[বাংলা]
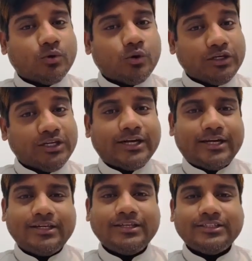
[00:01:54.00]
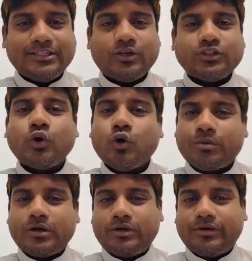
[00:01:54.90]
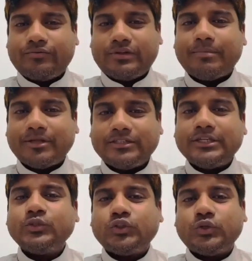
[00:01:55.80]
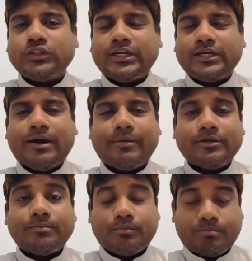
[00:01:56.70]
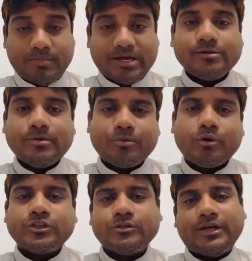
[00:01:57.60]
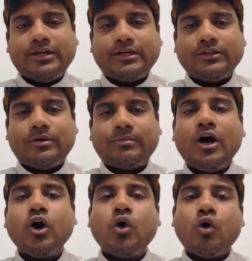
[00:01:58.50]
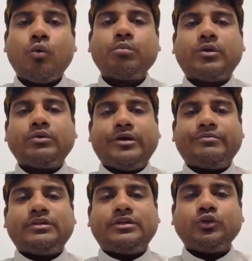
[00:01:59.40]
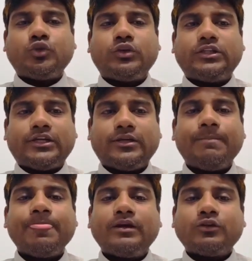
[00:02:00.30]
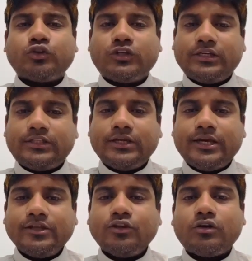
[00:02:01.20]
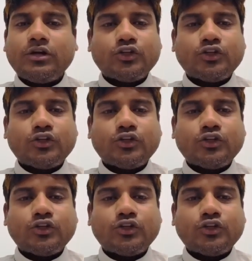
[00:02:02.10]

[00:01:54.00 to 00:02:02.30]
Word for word: ওইখানেই যেটা হচ্ছে হোম টাউন অ্যাপস আমরা যেটা ইউজ করে থাকি আমাদের ম্যাক্সিমাম প্রবাসী ভাইরা কিন্তু আমরা হোম টাউন অ্যাপস ইউজ করে থাকি তো সেক্ষেত্রে এই ধরনের